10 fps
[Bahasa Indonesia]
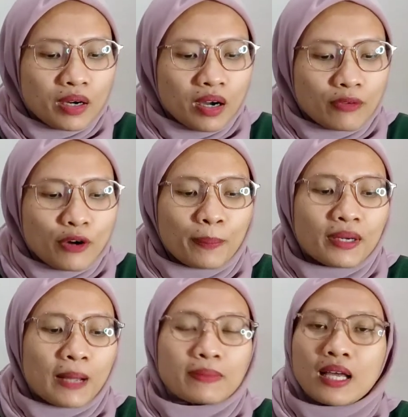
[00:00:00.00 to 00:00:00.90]
uh, form
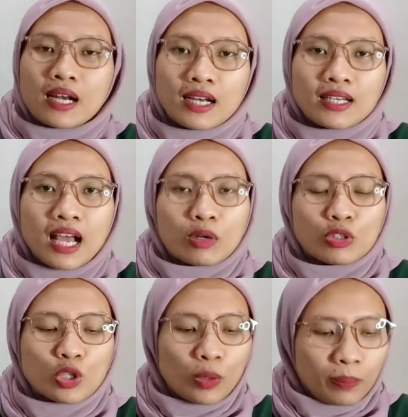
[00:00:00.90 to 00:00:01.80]
pendaftaran di
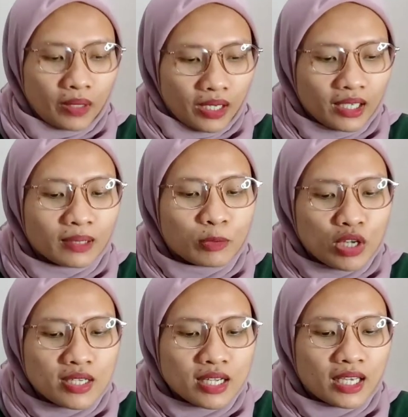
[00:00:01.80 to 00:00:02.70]
akun Shopee.
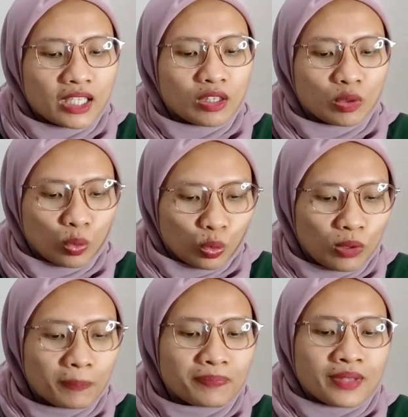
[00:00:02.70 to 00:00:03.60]
Kemudian setelah
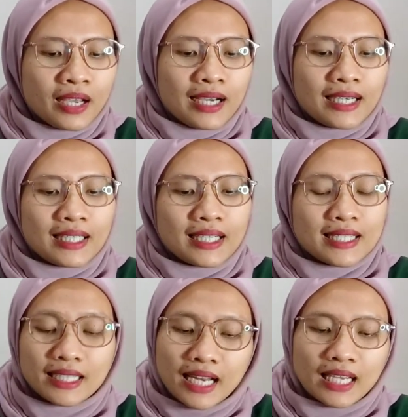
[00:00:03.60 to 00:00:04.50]
itu uh,
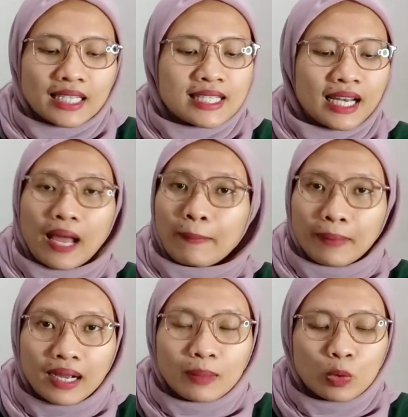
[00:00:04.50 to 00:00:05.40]
setelah ngisi nama,